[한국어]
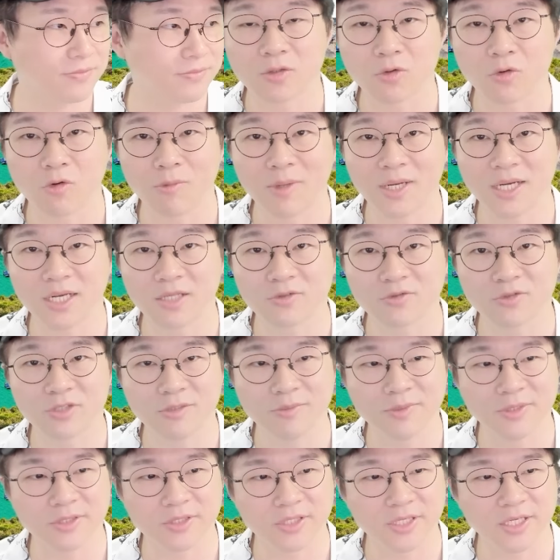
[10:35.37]
코바렌
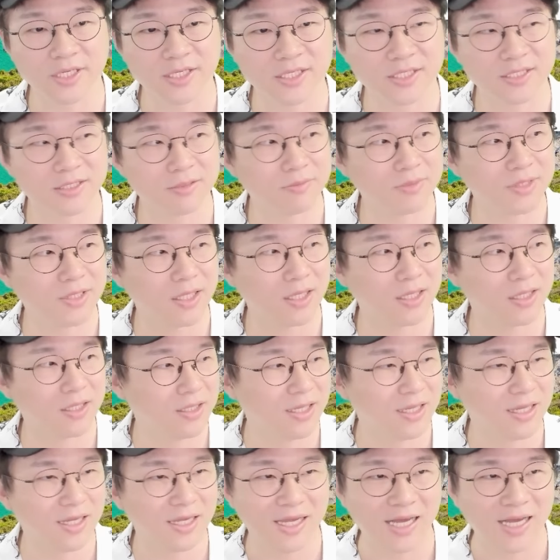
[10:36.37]
누님이 이렇게 얘기했습니다
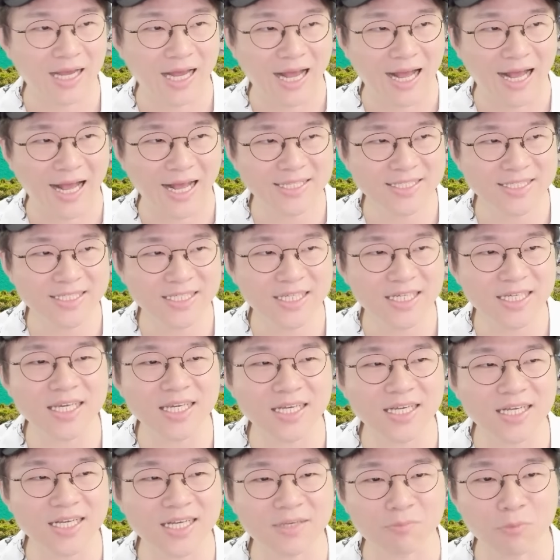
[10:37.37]

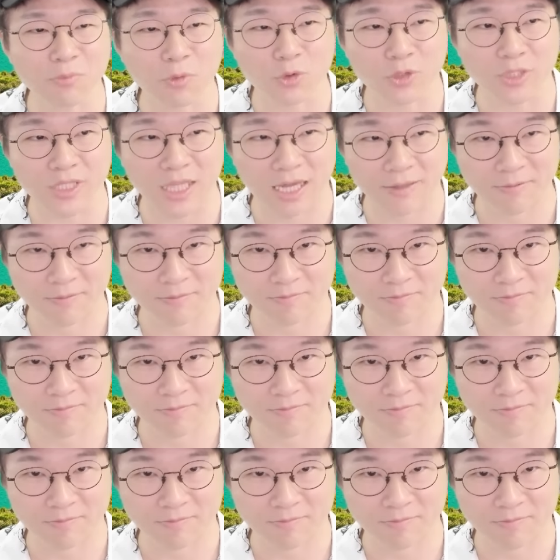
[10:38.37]
아직 모른다